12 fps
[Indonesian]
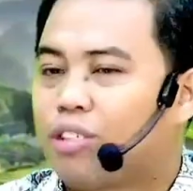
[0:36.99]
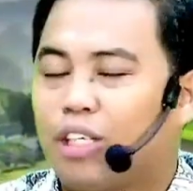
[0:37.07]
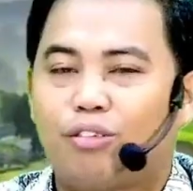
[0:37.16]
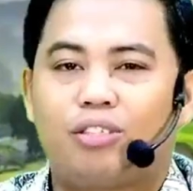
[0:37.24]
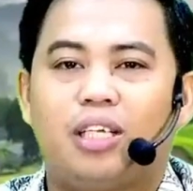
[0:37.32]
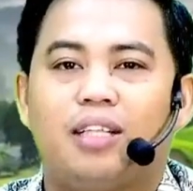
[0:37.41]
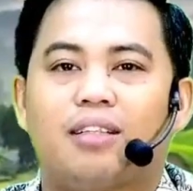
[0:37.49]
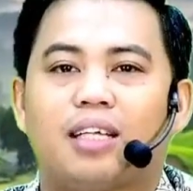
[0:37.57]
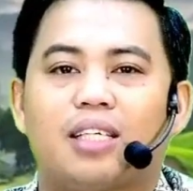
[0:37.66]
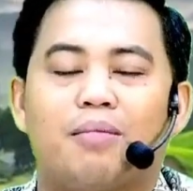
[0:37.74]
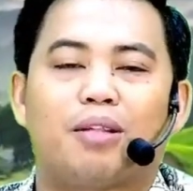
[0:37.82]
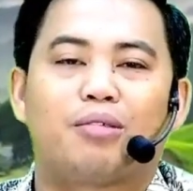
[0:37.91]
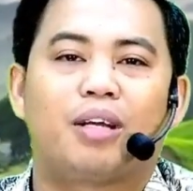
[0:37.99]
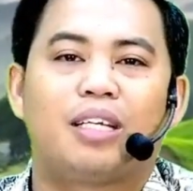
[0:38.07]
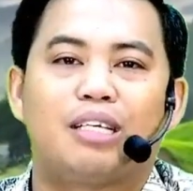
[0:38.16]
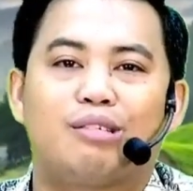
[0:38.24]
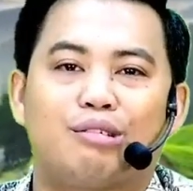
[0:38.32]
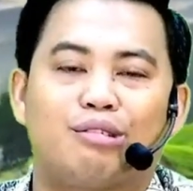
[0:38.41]
itu cinta sama Tuhan
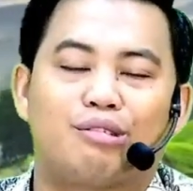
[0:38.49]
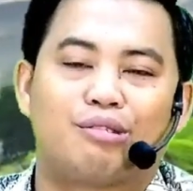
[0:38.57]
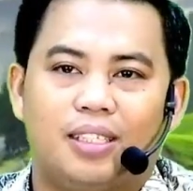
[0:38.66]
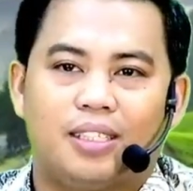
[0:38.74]
Yesus.